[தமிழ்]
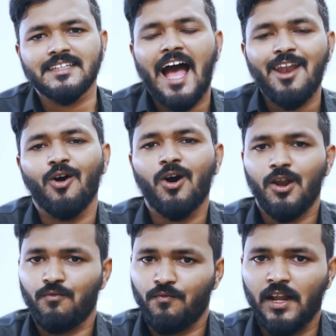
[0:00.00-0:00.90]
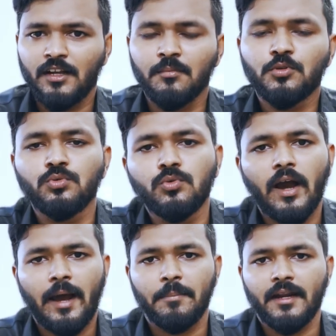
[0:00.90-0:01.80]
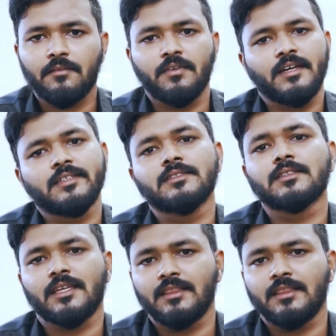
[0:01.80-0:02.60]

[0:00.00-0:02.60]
ஹலோ ஆல் வெல்கம் டு ஆப்பிள் அட்வைஸ்